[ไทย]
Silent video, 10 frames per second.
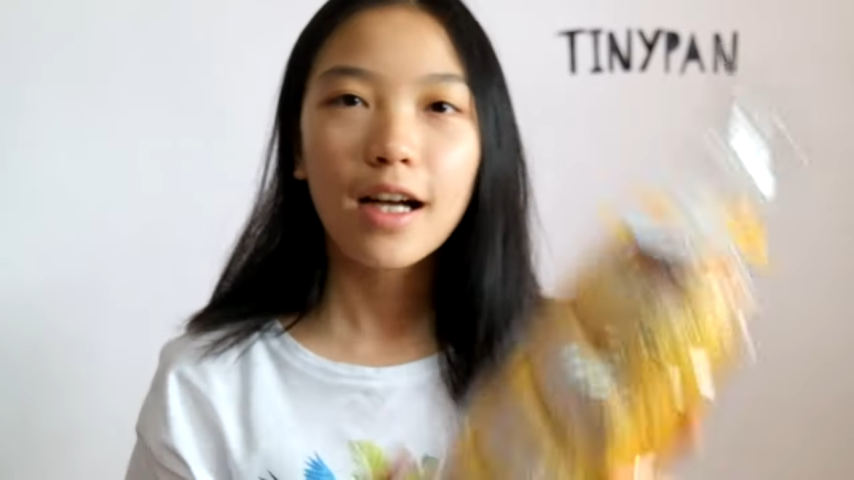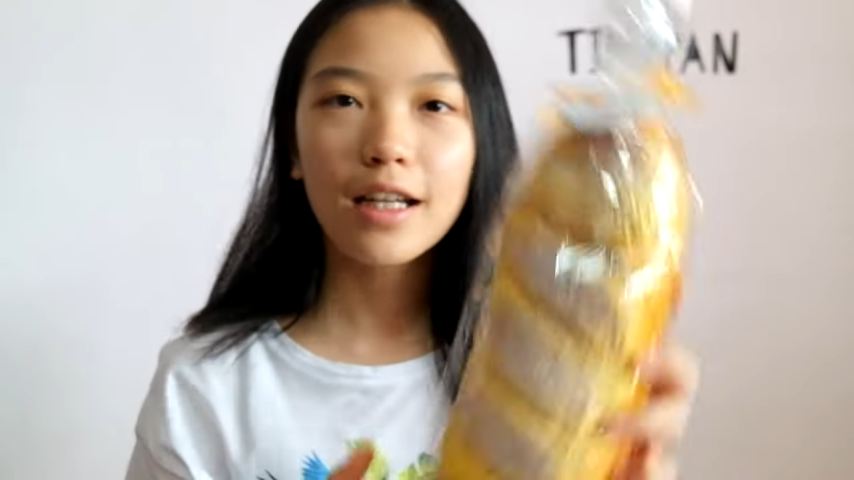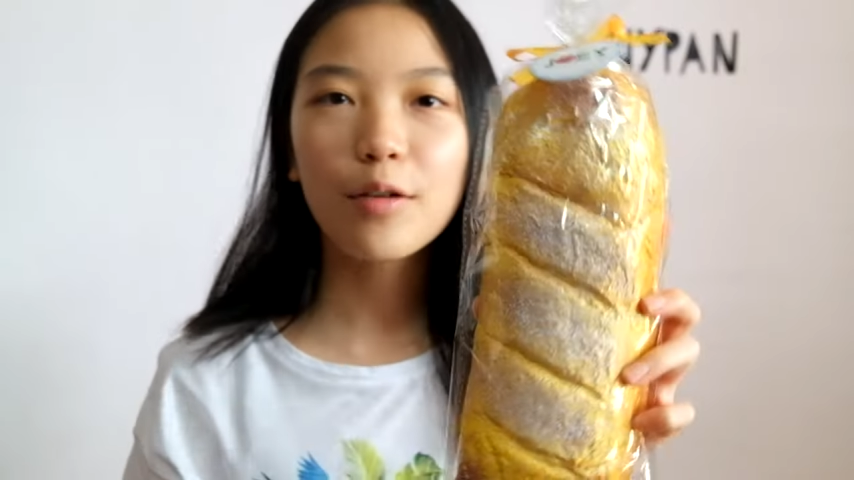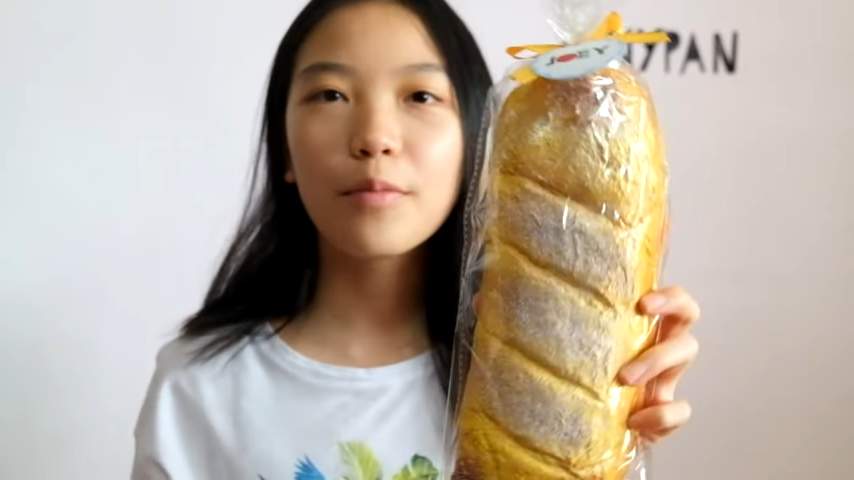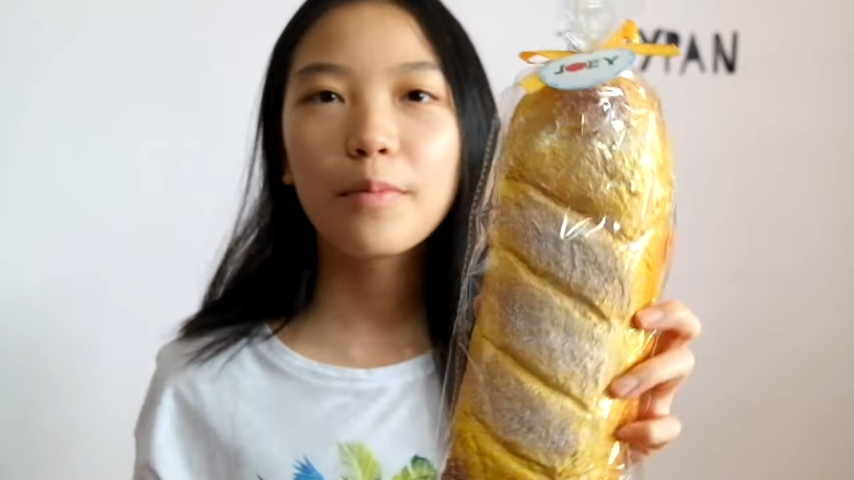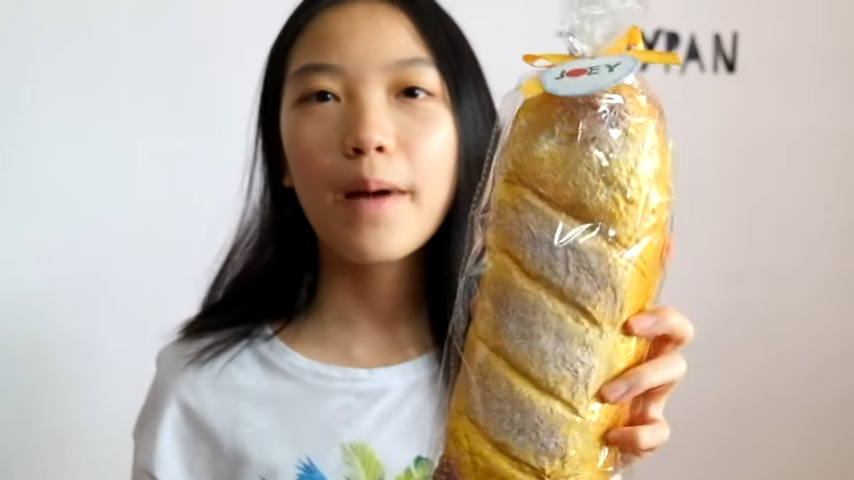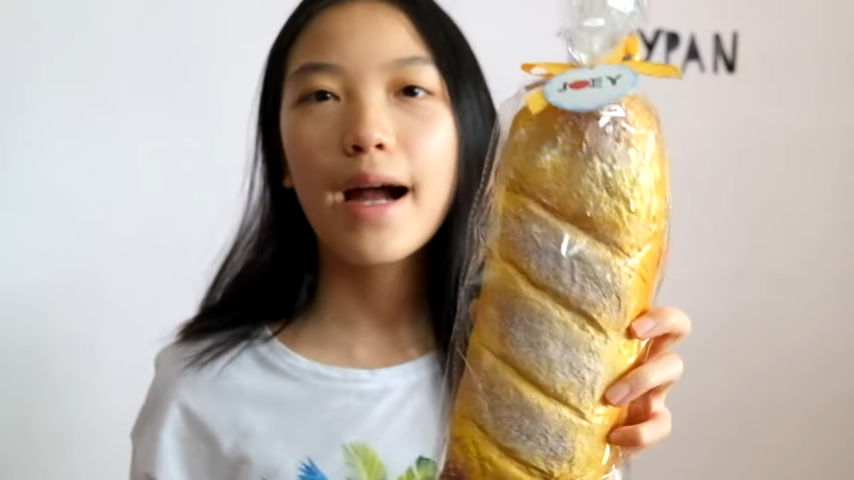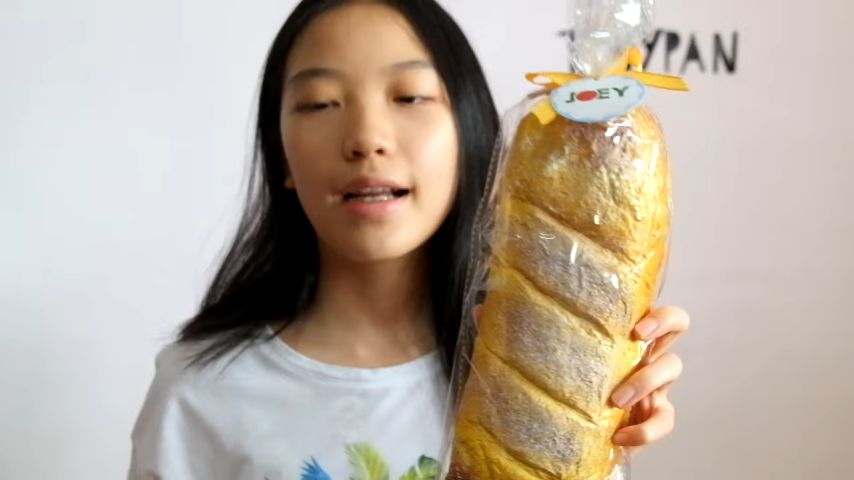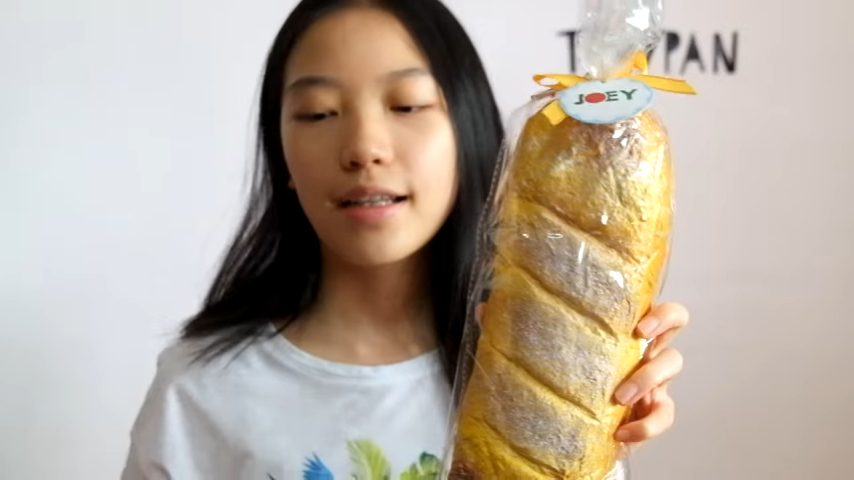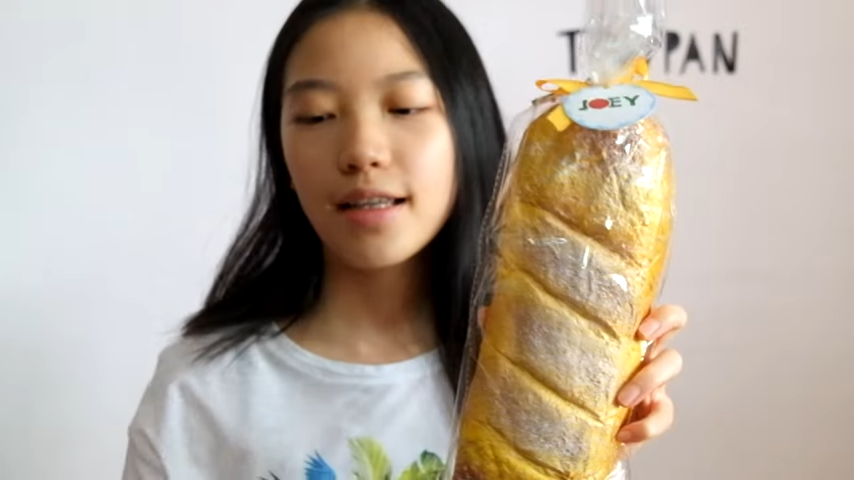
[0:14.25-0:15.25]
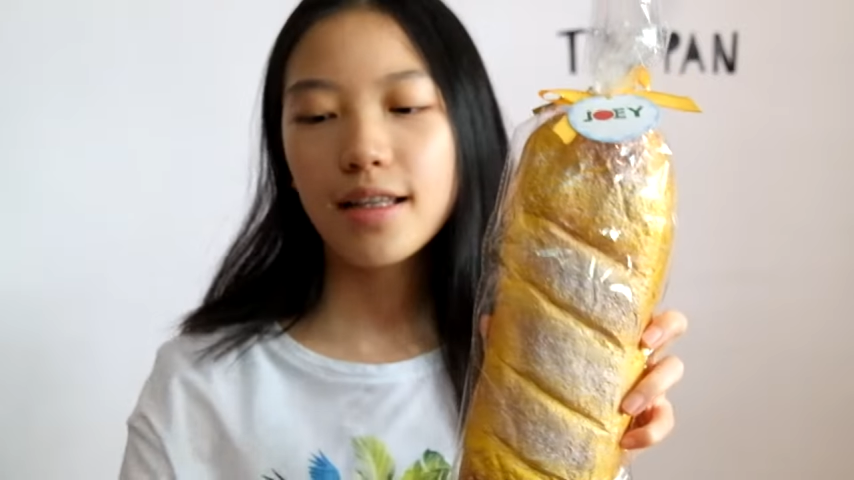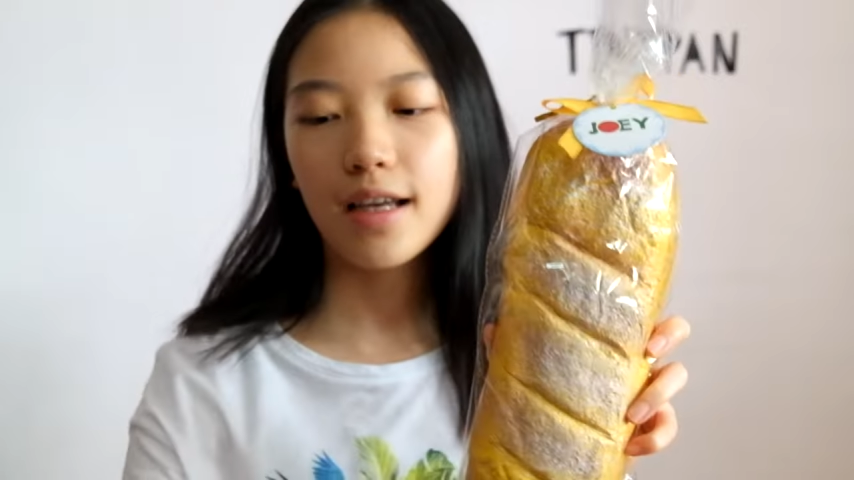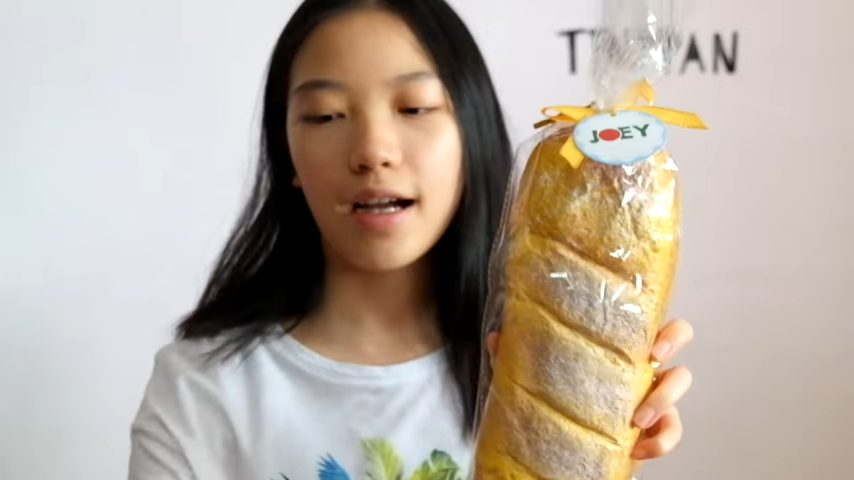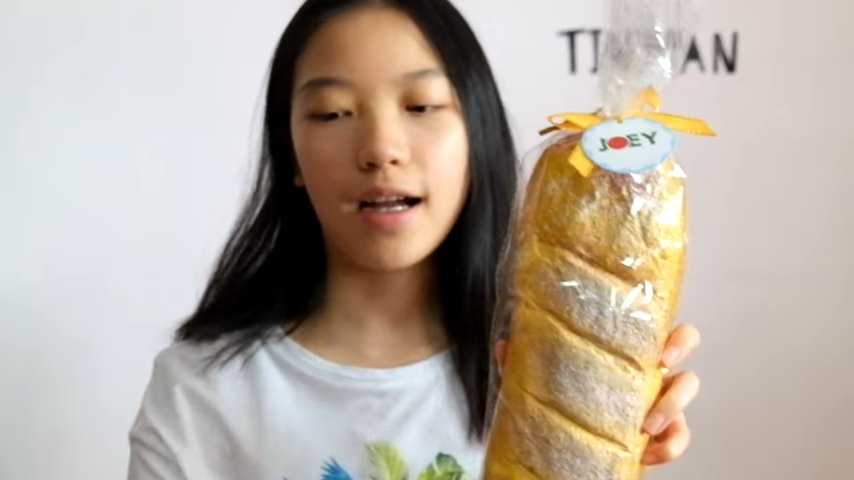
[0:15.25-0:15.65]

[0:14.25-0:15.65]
ขนมปังนี่นะ